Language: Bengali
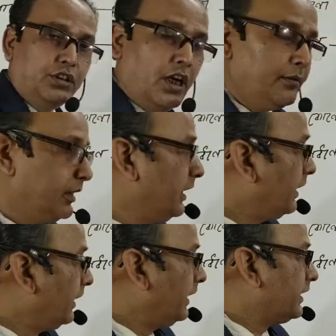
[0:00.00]
হতে হবে
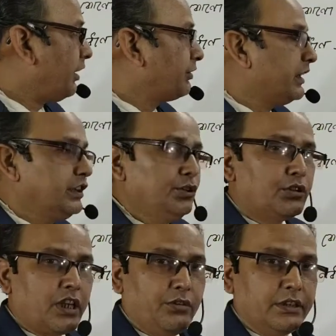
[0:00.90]
এটাও কেজি
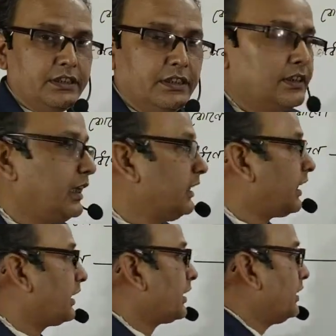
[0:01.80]
ওটাও কেজি তাহলে
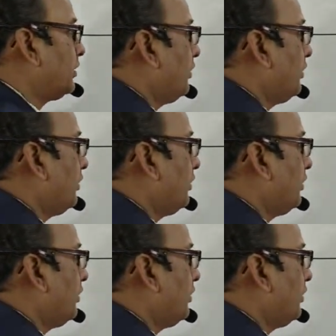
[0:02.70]
কাটাকাটি